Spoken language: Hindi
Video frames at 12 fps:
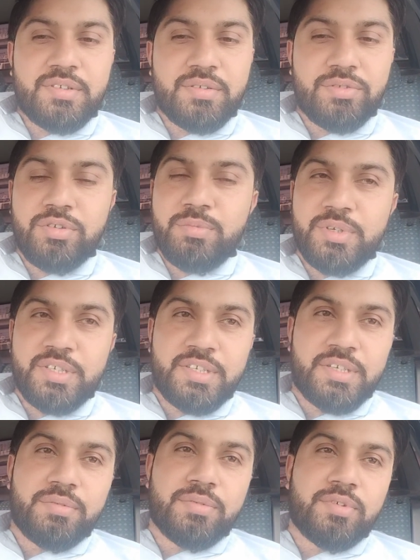गुलबर्ग
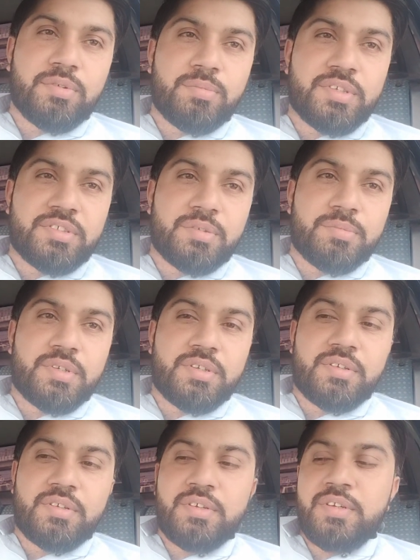गया हूँ गुलबर्ग से फिर
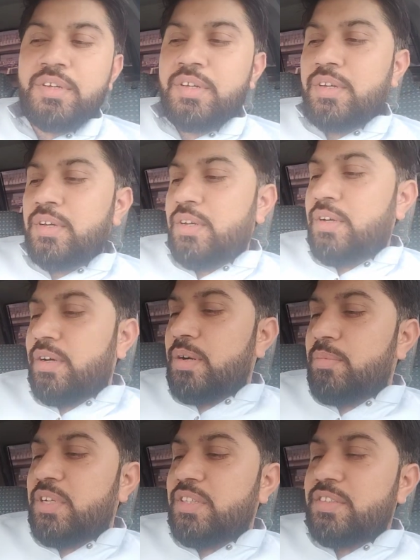अब
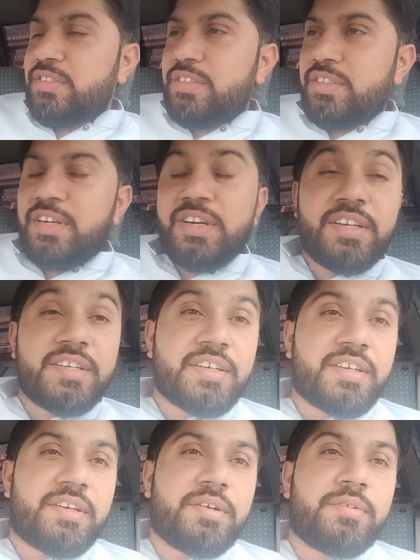मैंने तीसरी राइड लिए
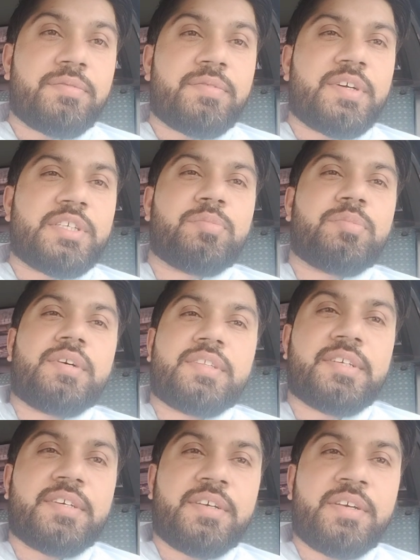कि आया हूँ फैज़ाबाद
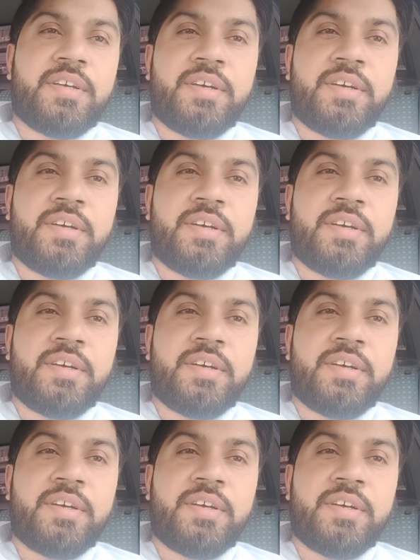की